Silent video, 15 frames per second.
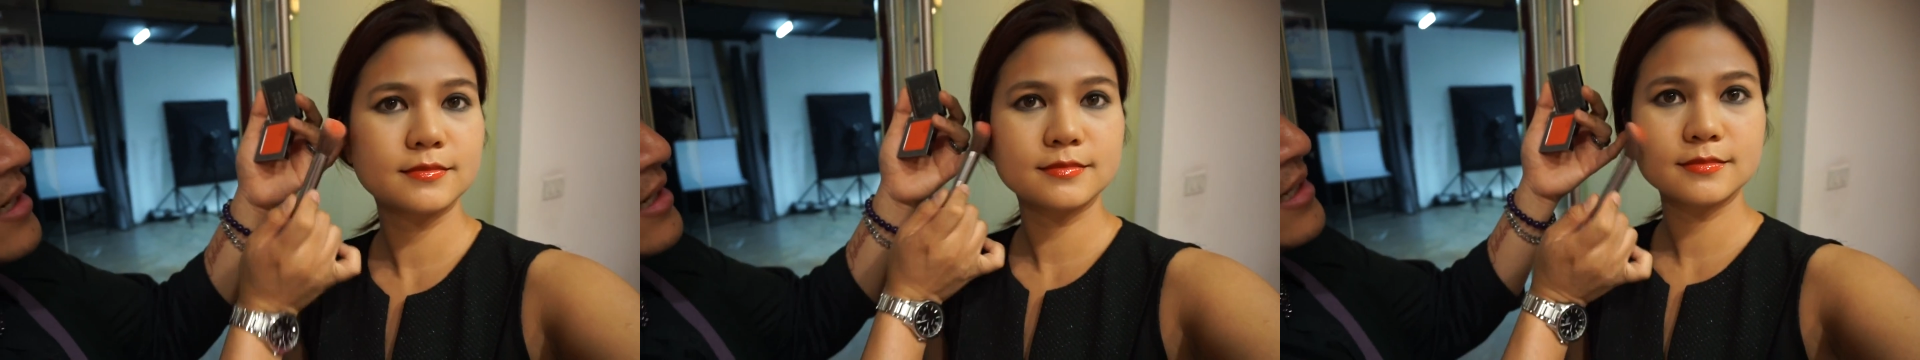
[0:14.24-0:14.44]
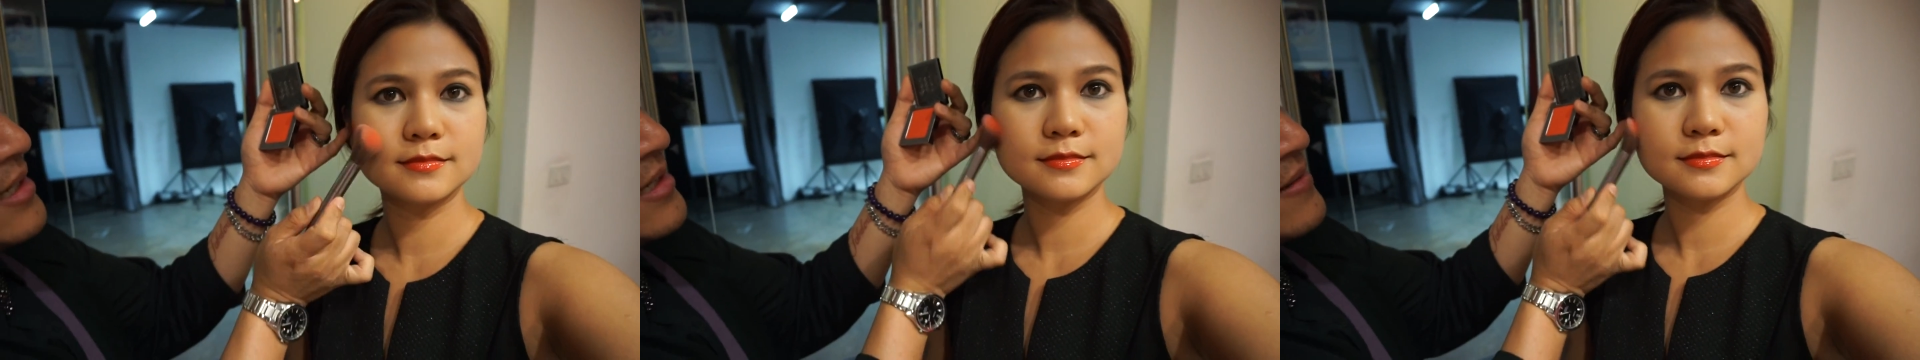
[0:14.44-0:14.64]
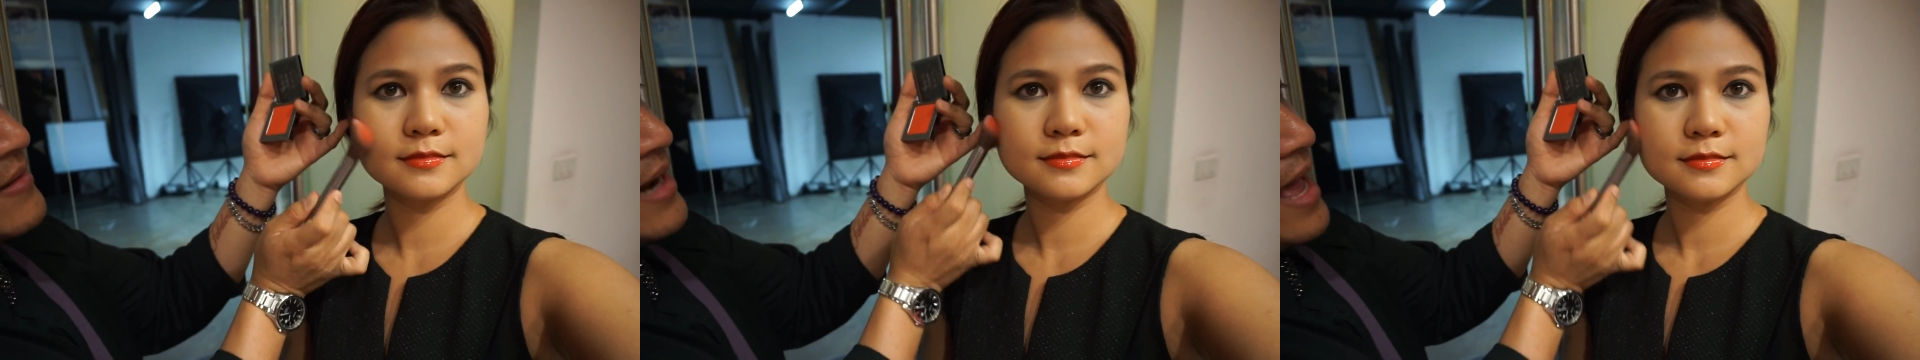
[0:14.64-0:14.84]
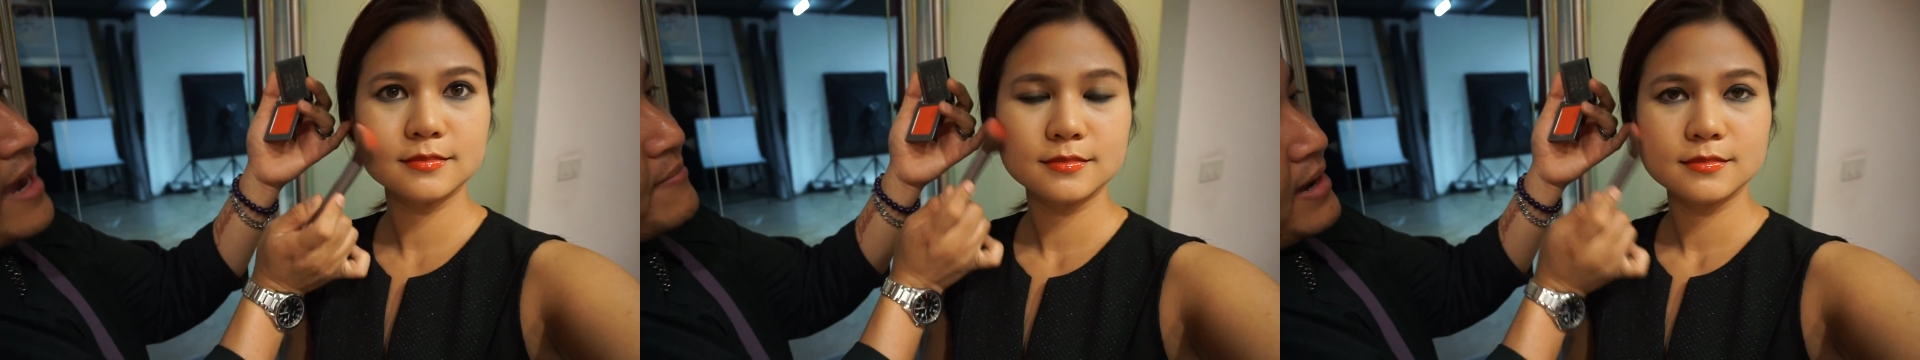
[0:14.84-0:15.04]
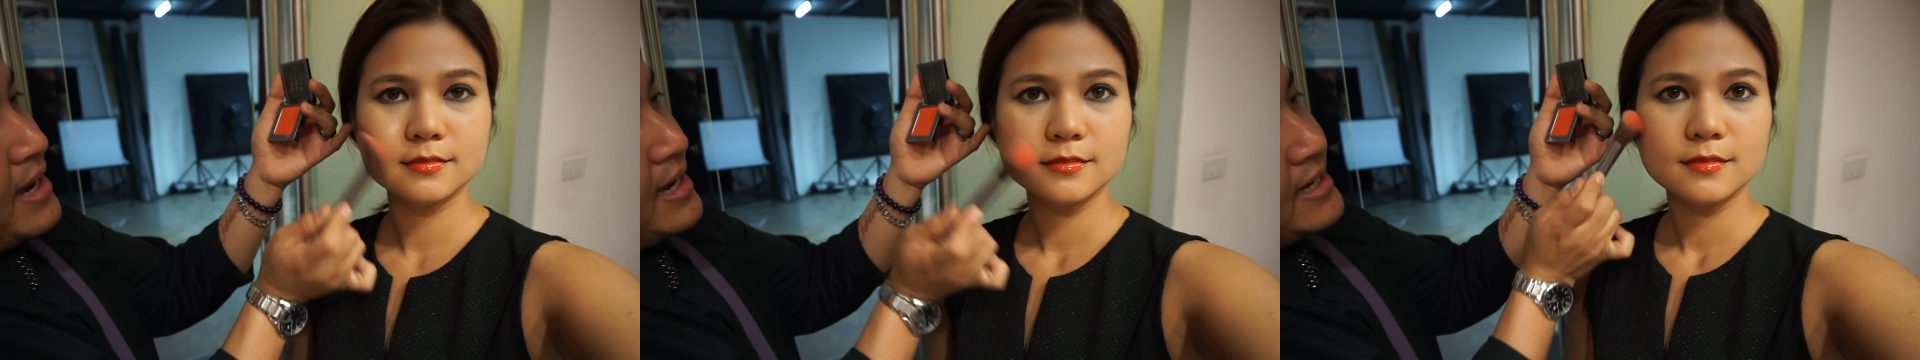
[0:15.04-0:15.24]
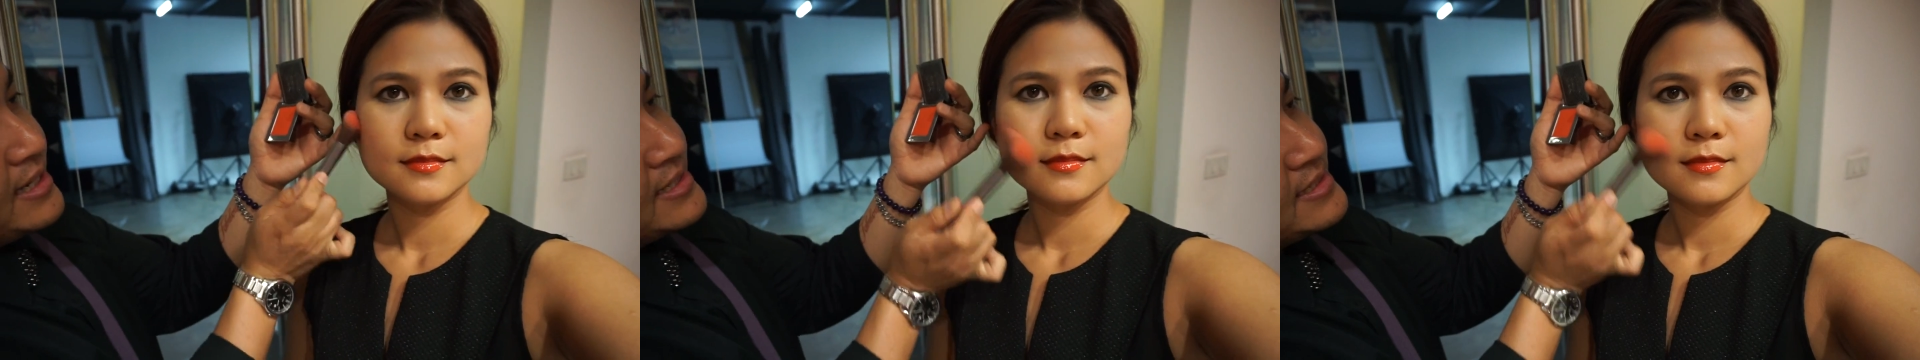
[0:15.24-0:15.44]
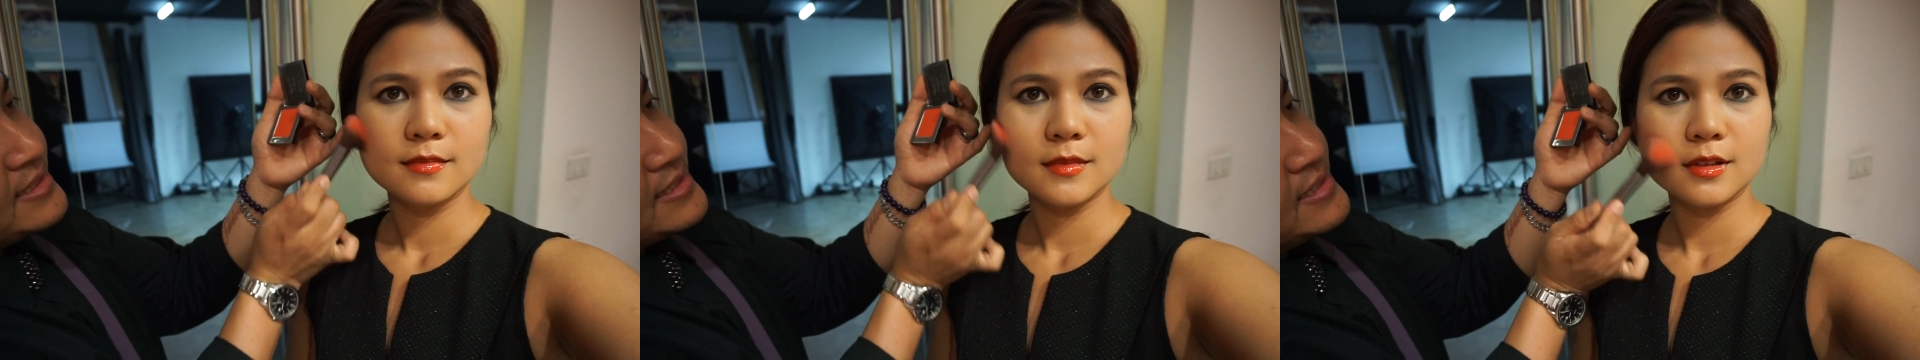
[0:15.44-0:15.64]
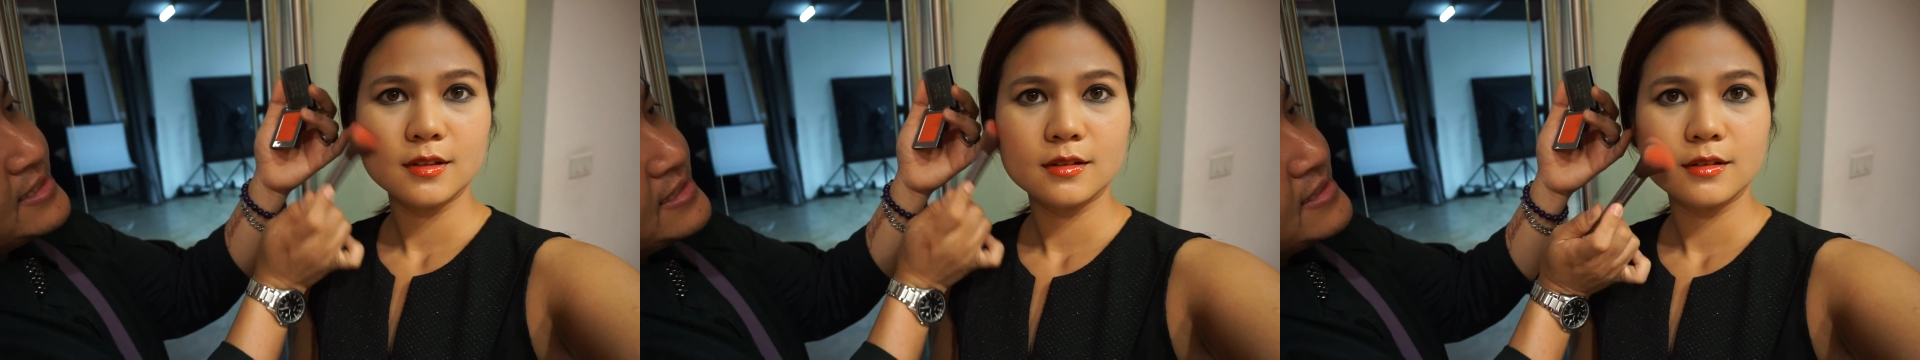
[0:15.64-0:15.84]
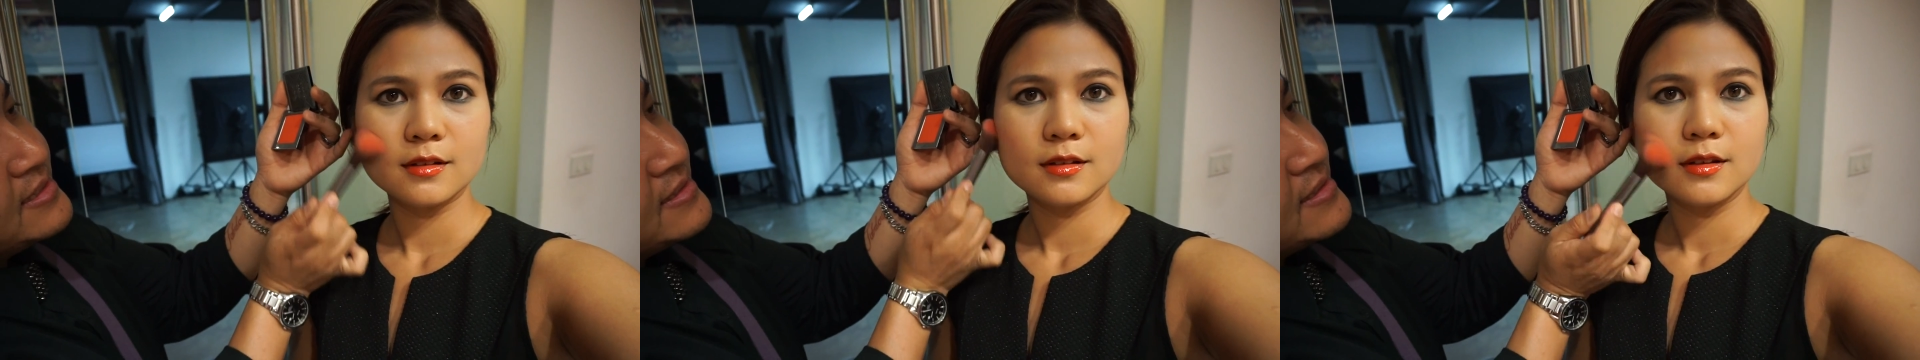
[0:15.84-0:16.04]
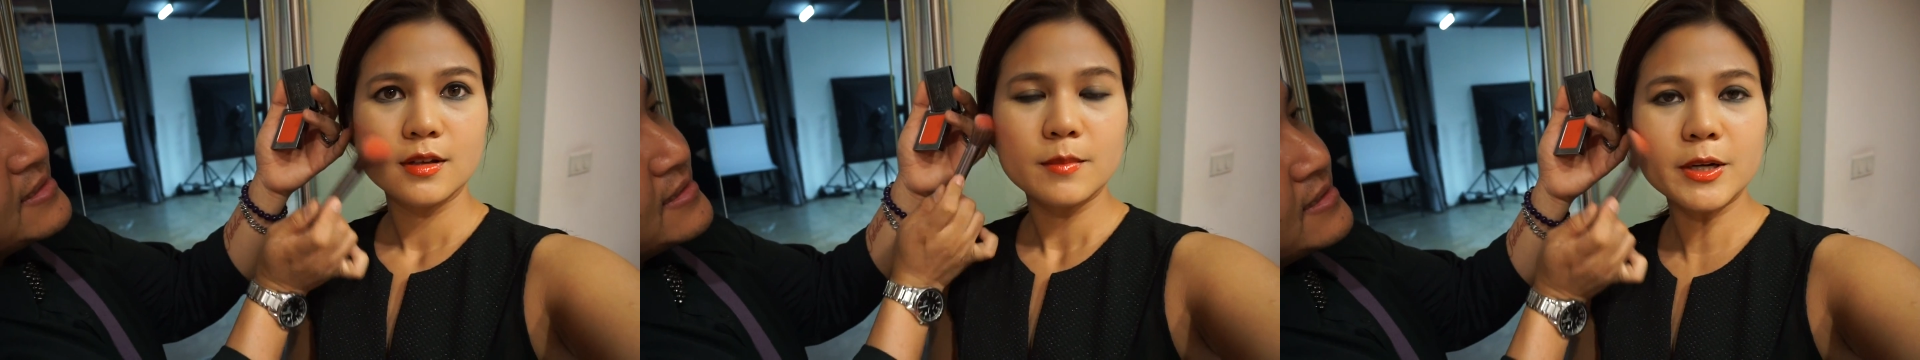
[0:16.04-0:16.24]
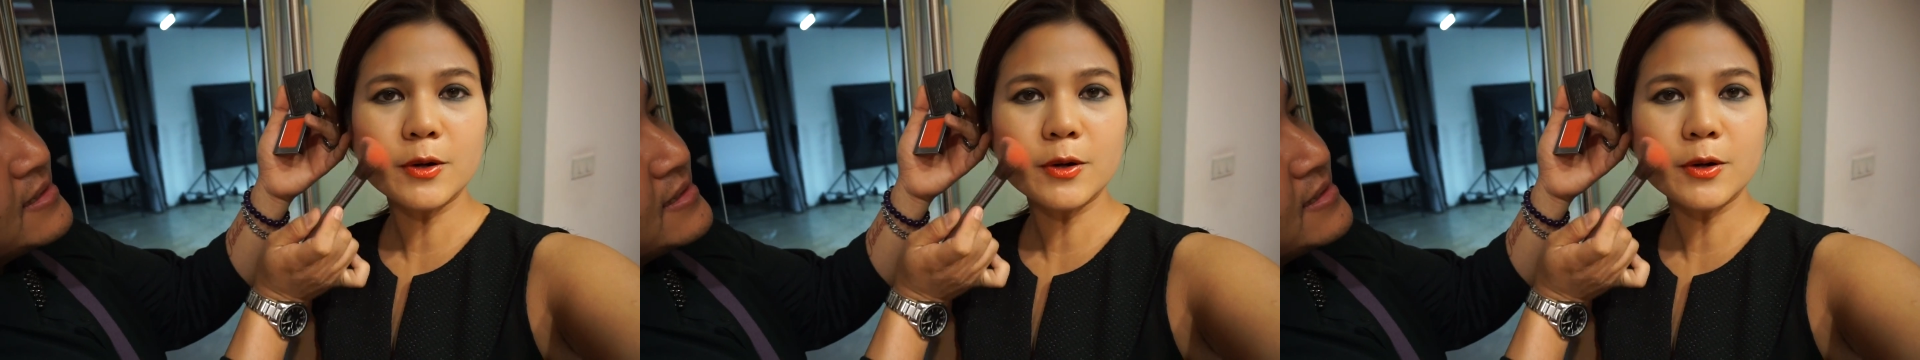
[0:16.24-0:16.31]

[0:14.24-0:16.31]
เริ่มลากมาเป็นค